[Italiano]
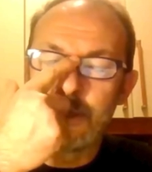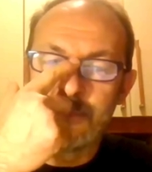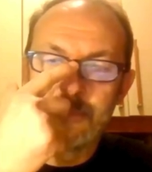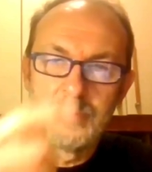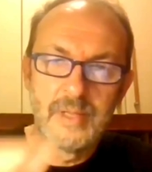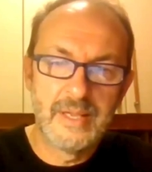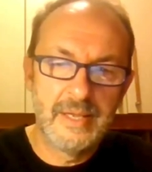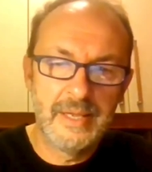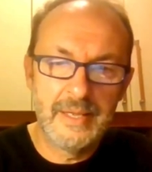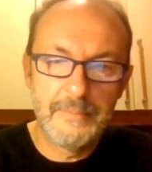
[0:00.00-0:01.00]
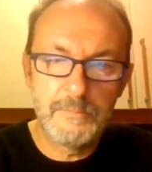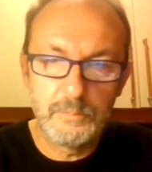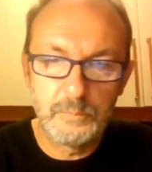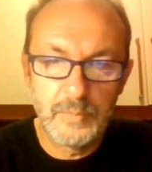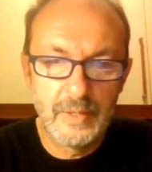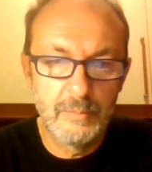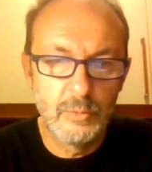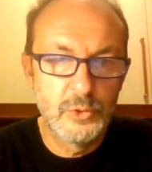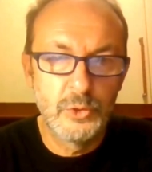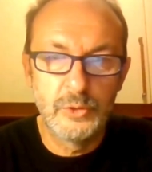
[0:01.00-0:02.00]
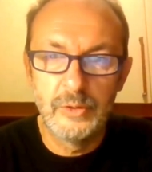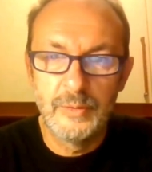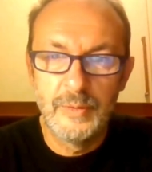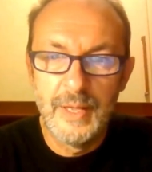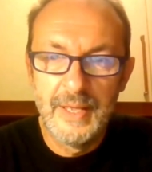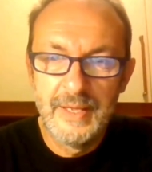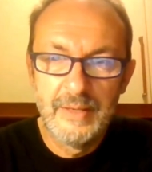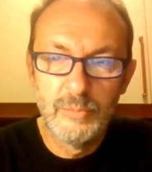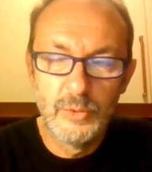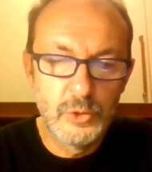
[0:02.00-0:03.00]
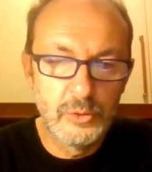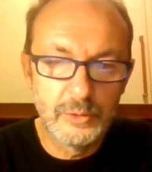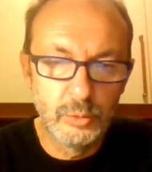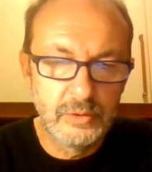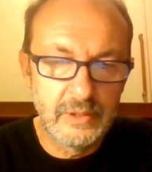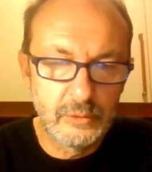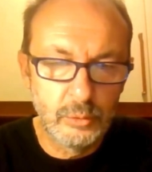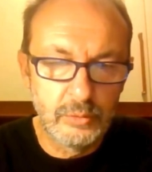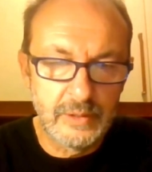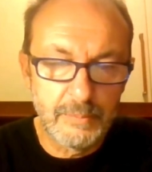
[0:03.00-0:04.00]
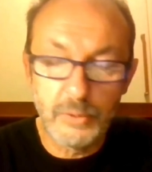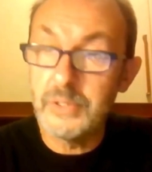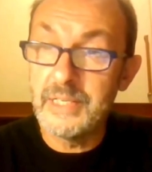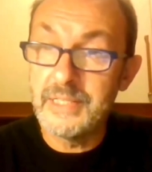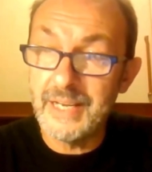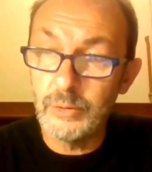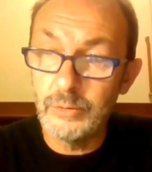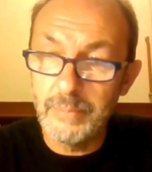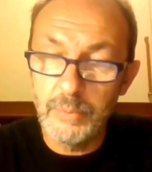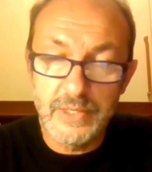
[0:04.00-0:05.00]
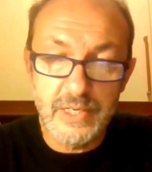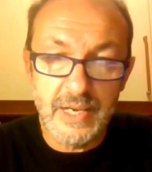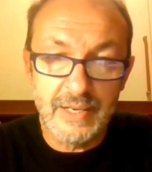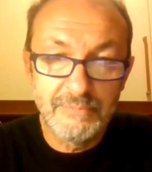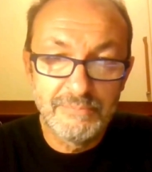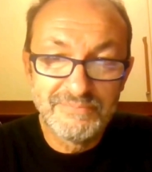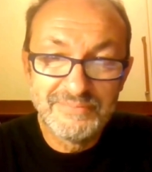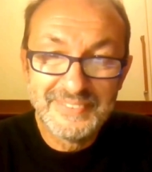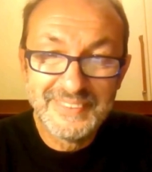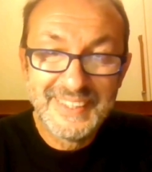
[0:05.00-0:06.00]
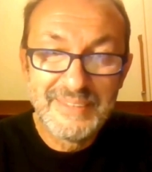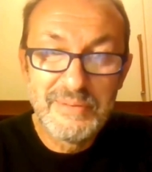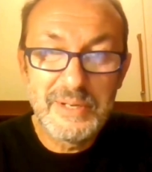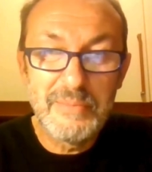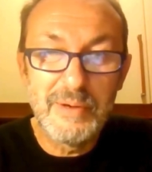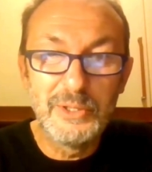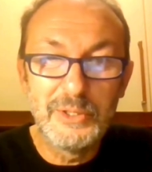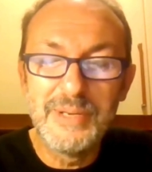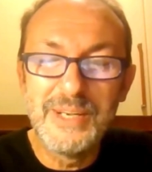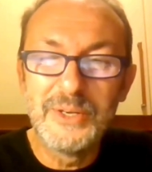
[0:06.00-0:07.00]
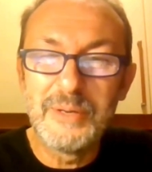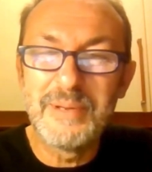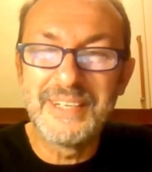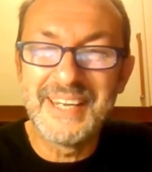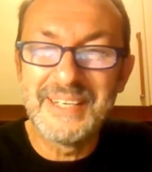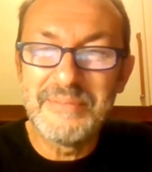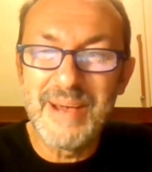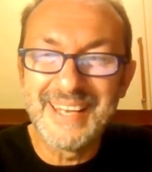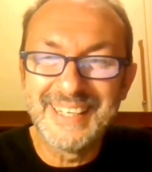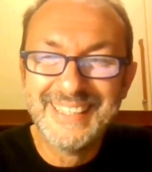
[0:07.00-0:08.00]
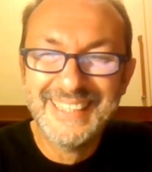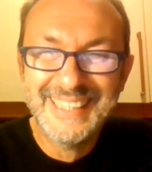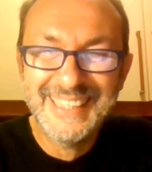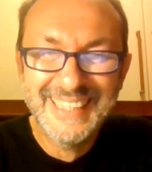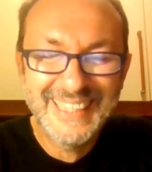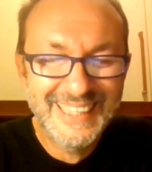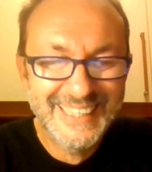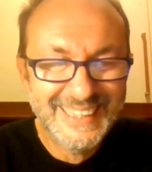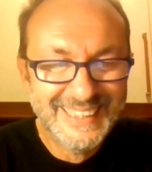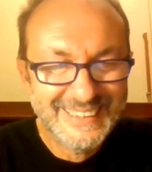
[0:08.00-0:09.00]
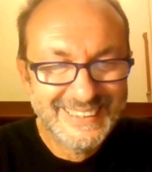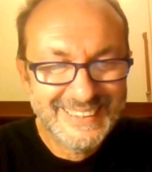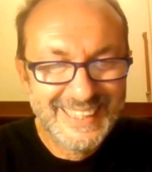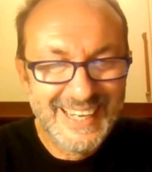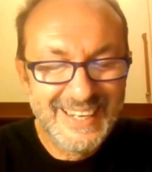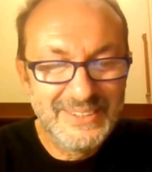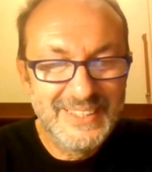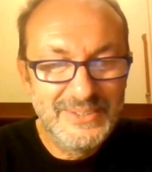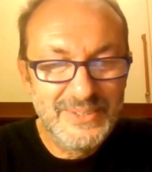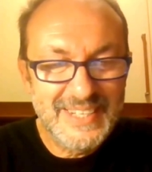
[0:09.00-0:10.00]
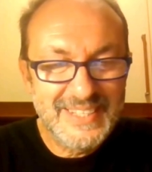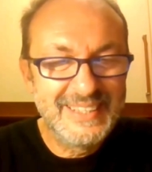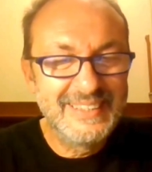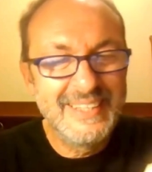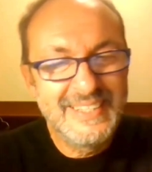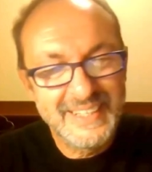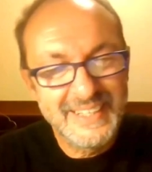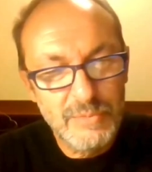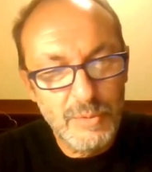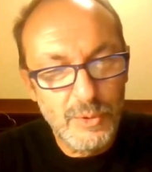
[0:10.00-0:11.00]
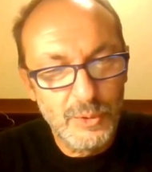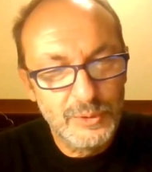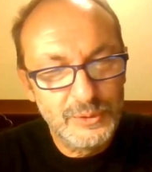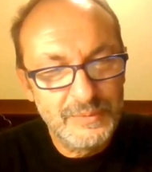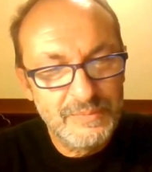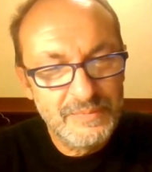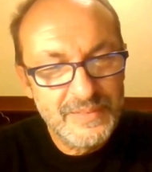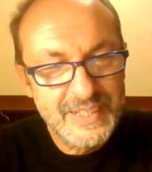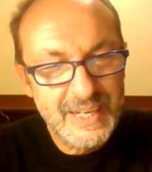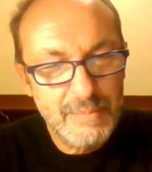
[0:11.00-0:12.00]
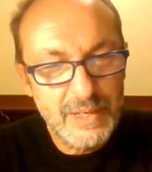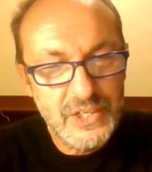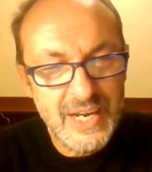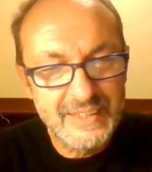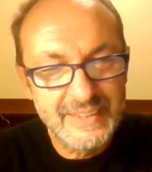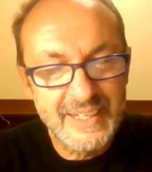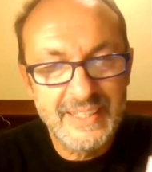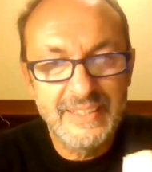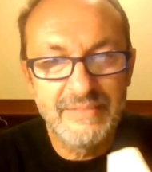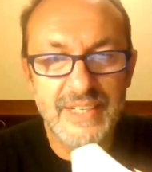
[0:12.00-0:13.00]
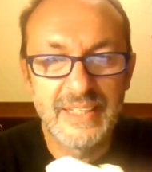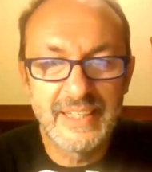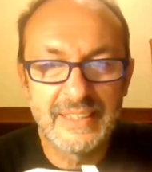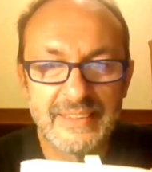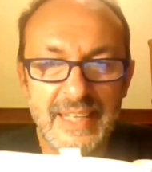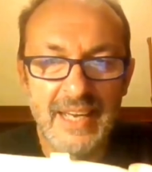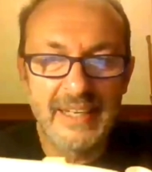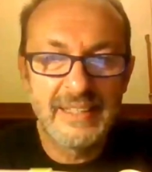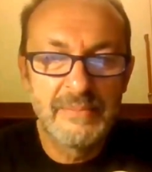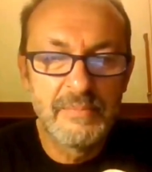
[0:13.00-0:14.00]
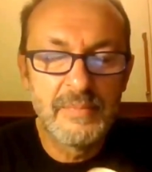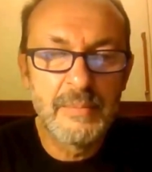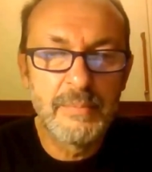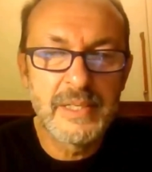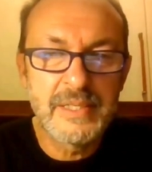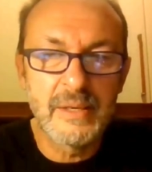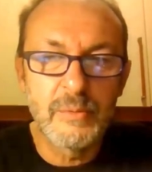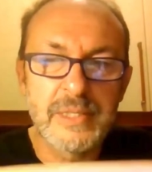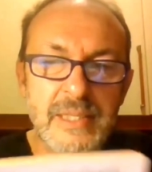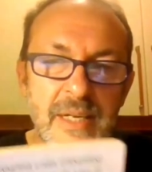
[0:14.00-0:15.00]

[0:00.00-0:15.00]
Enzo, e, ehm, buongiorno. buongiorno a tutti e a tutte. Posso iniziare con una poesia? Mi sembra il modo migliore per rianimare. È di una scrittrice che amo molto, si chiama Chandra Livia Candiani, è presa da